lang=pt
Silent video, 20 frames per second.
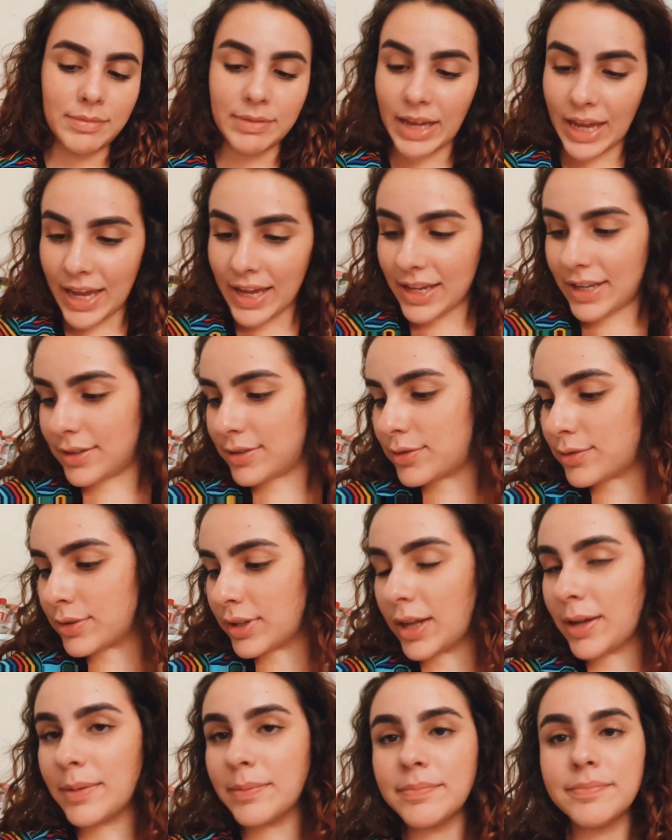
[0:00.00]
É isso,
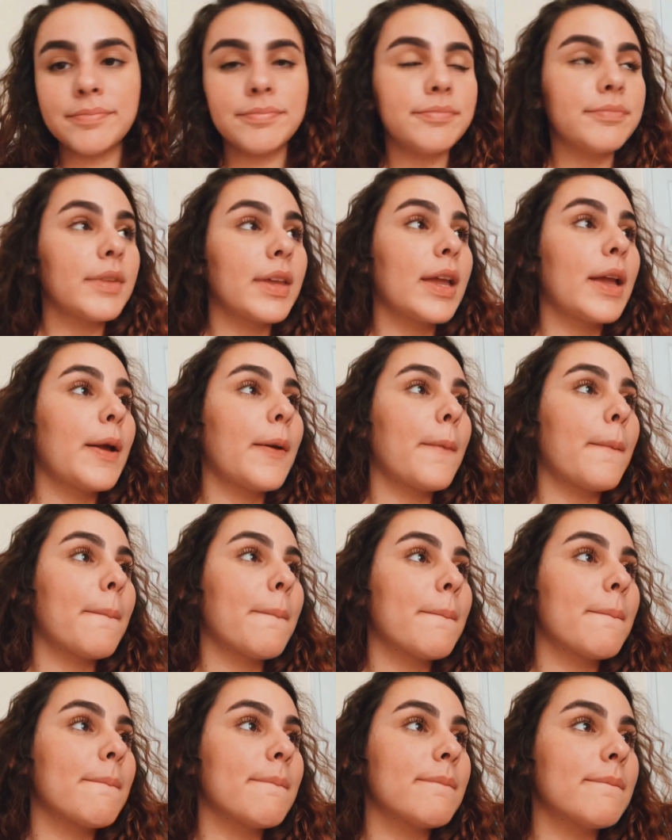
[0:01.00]
né? 10
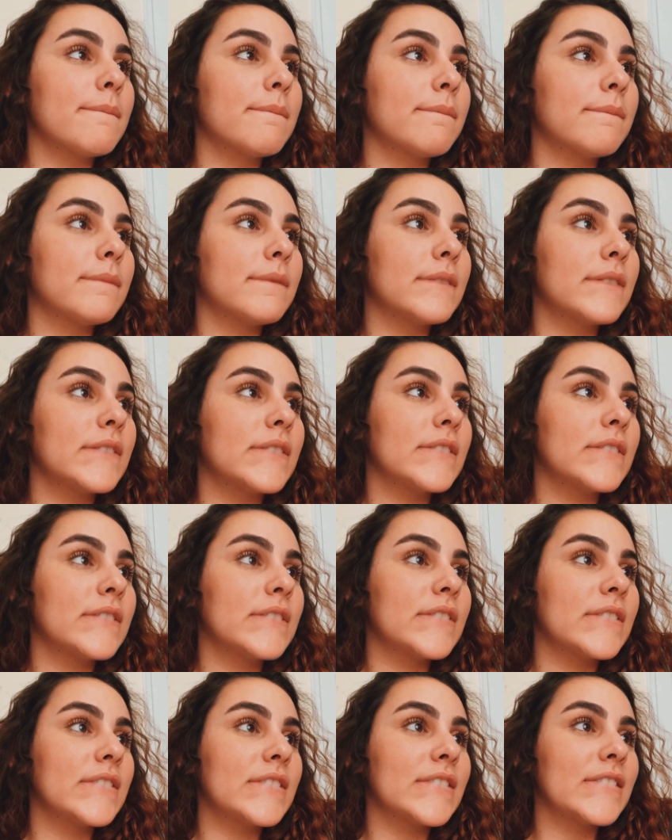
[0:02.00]
coisas de
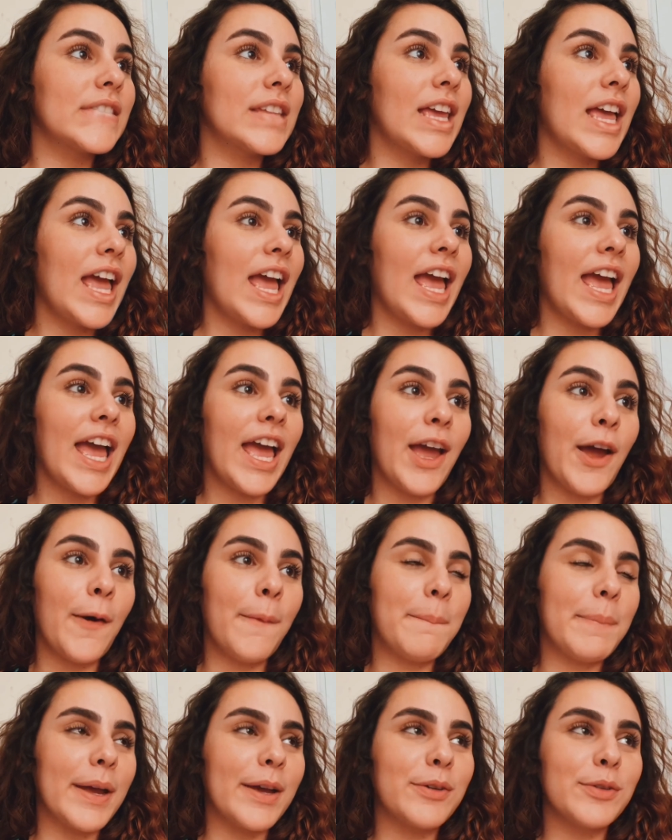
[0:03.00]
é, eu
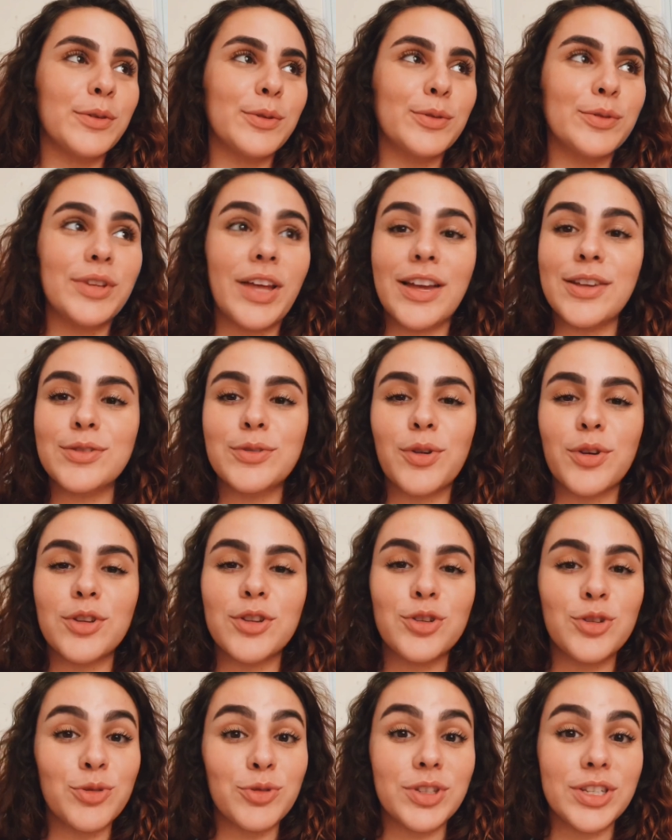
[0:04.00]
pego 10
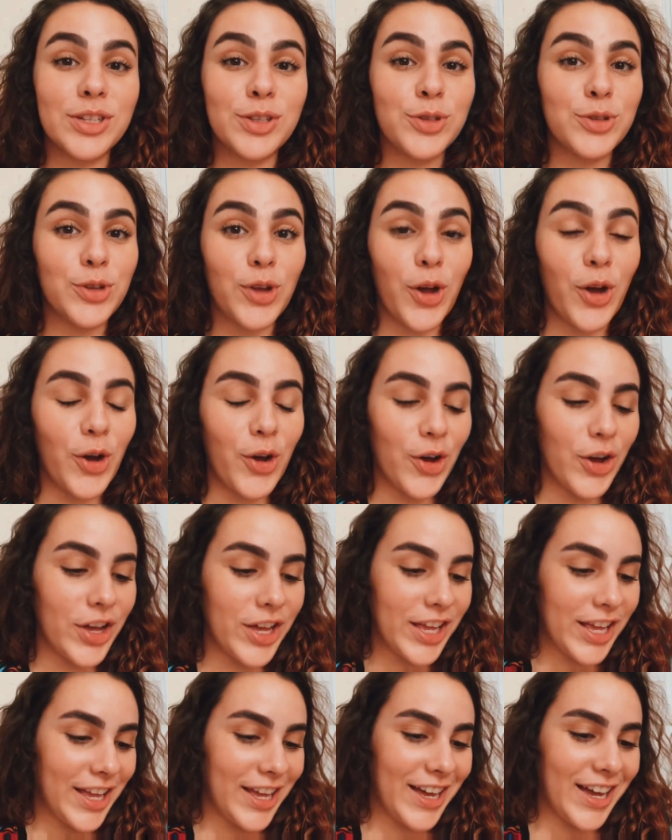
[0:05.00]
coisas de um dia só.
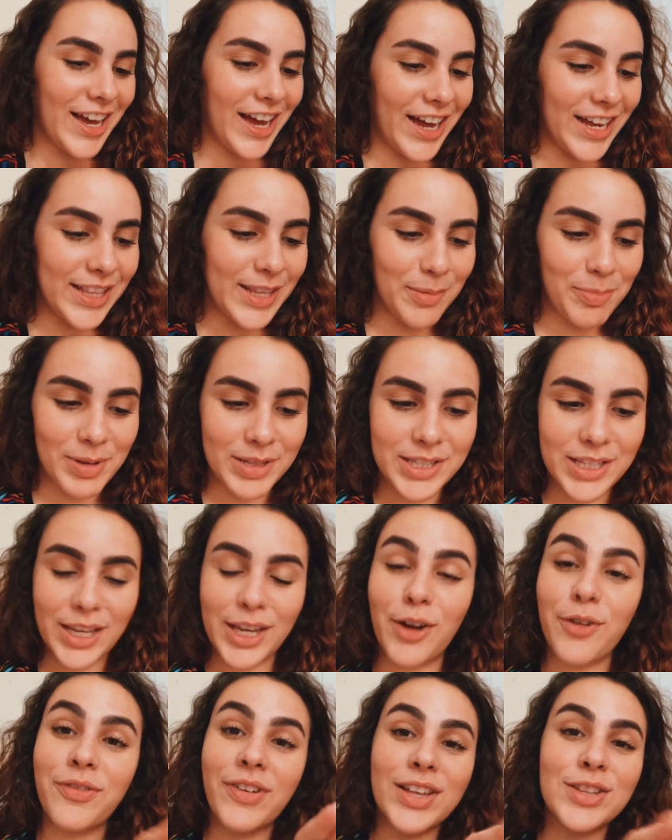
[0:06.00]
Aí, tipo assim,
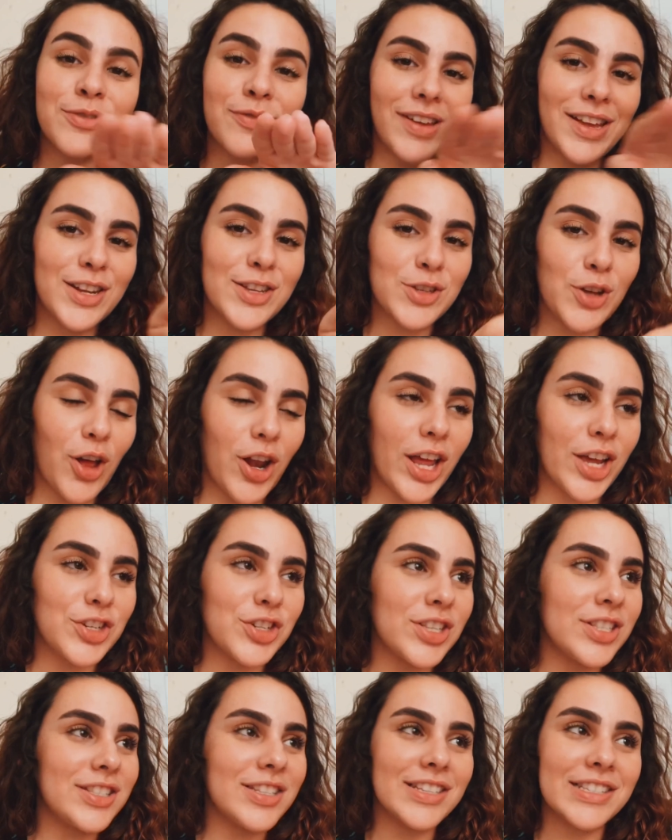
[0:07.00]
eu faço várias
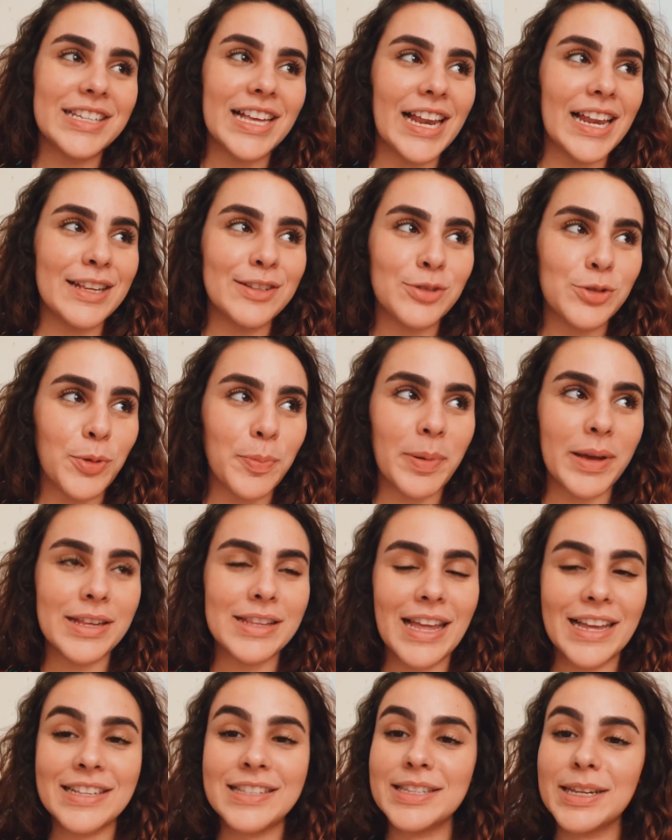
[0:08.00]
colagenzinhas. Ela é super
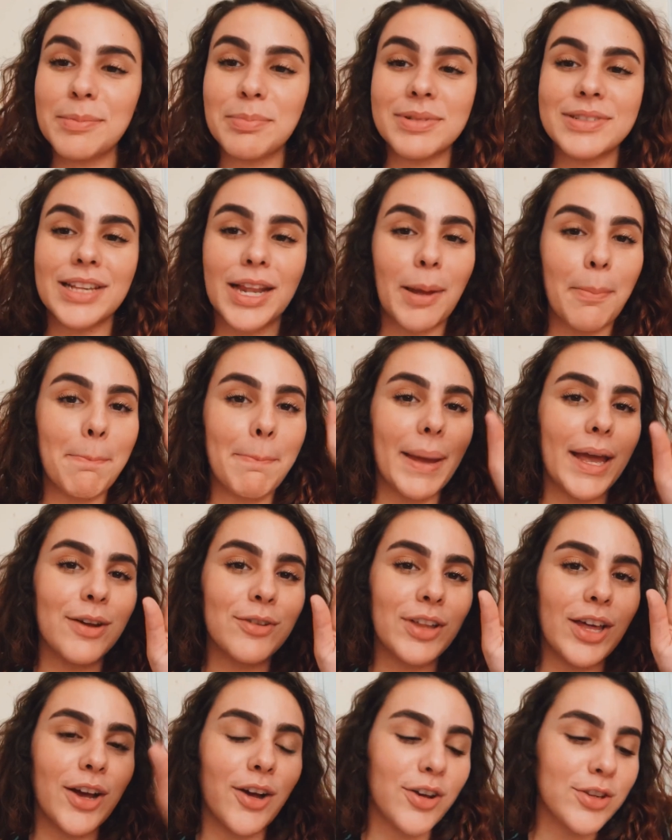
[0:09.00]
da simples. Ela pega
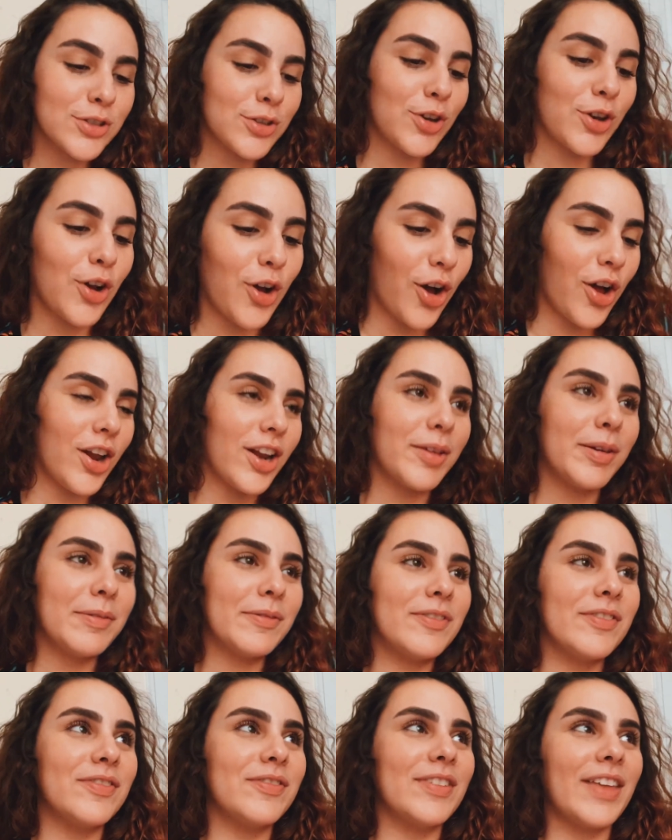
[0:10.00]
um negócio, cola
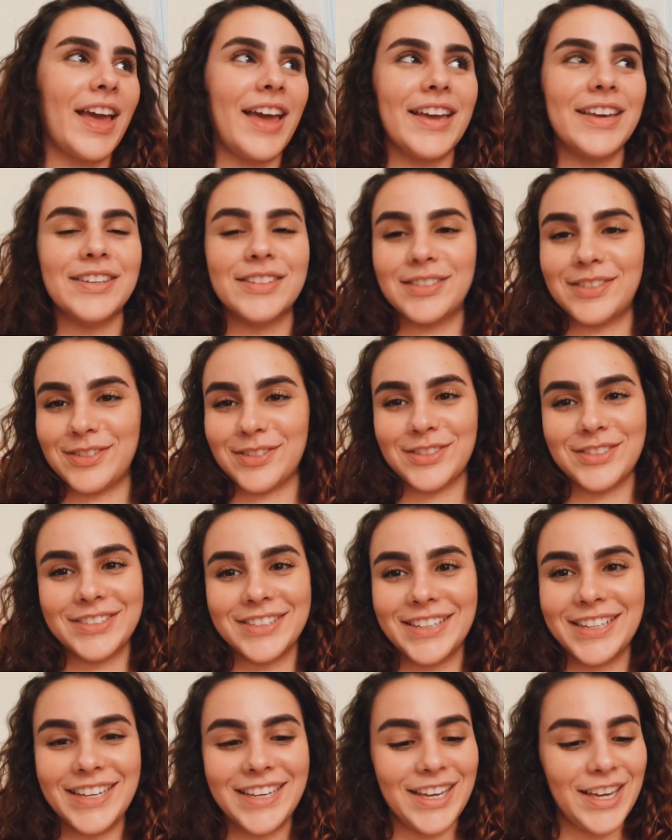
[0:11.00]
e é isso.
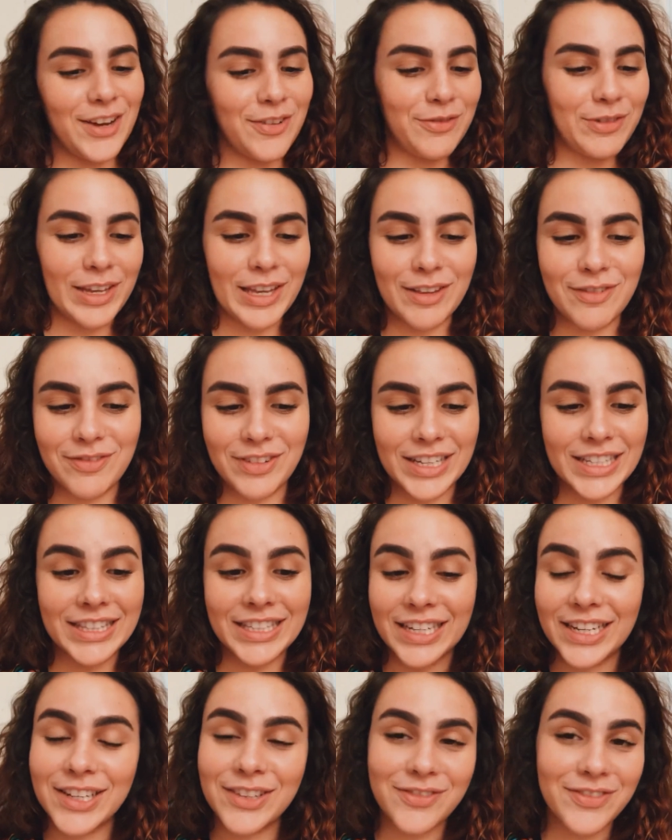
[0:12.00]
Eu fico
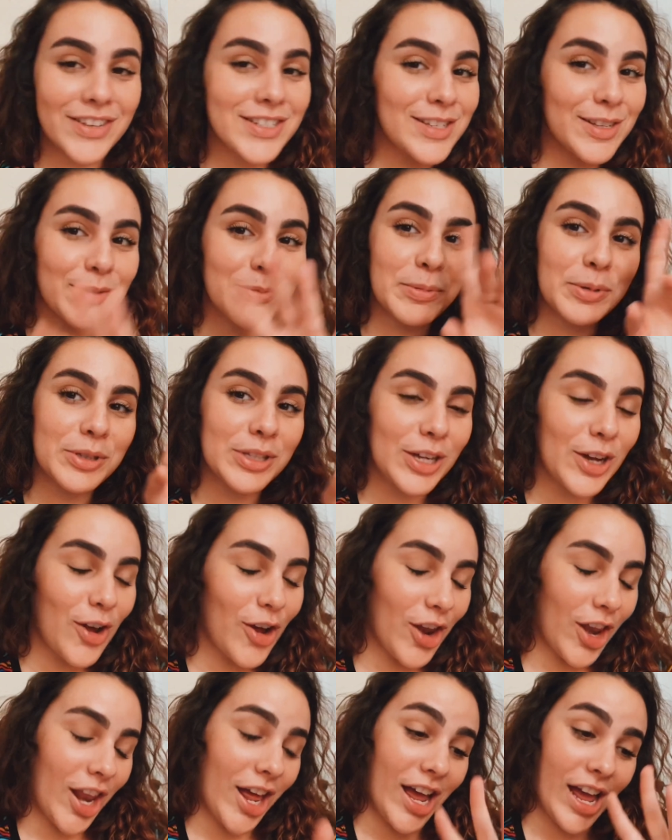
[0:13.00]
inventando, fazendo um monte de
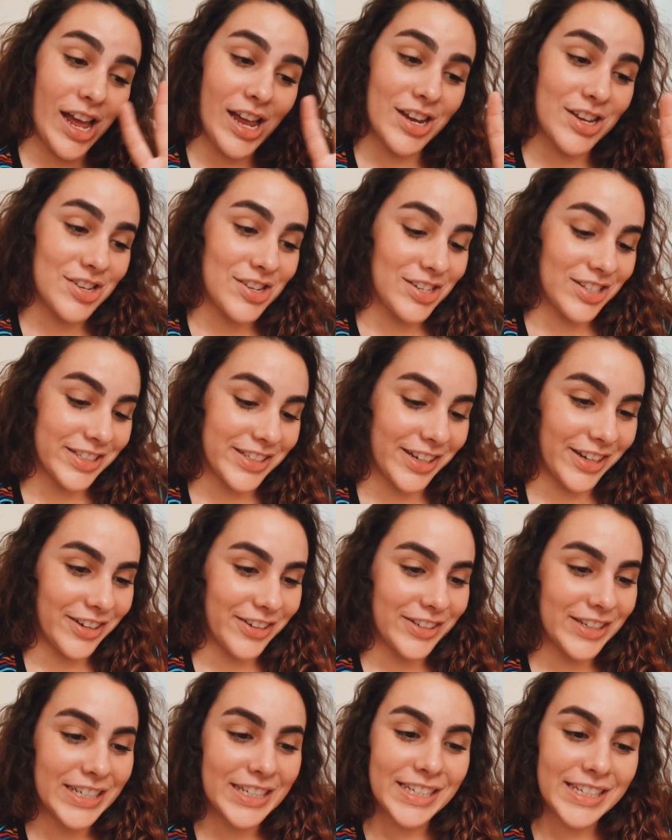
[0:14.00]
colagem e
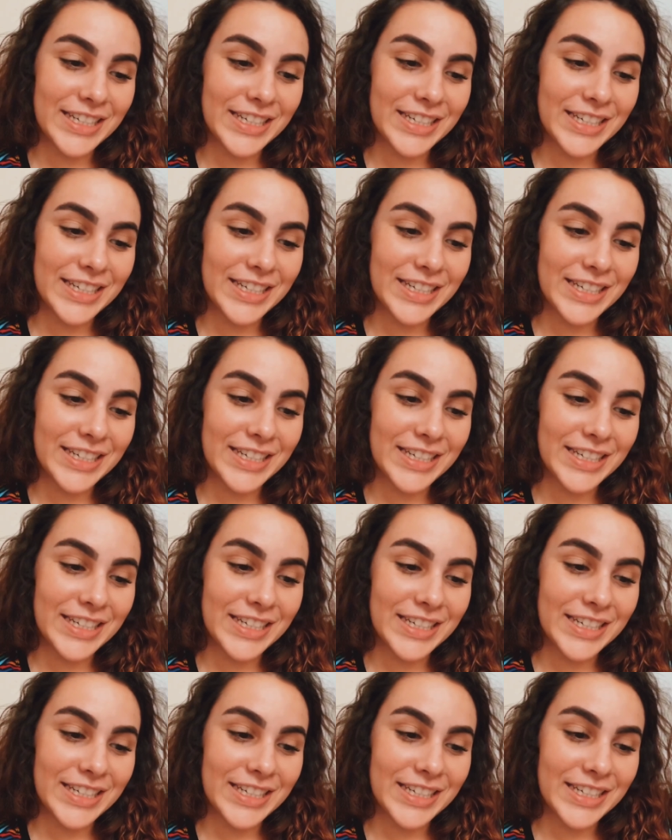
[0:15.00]
tal.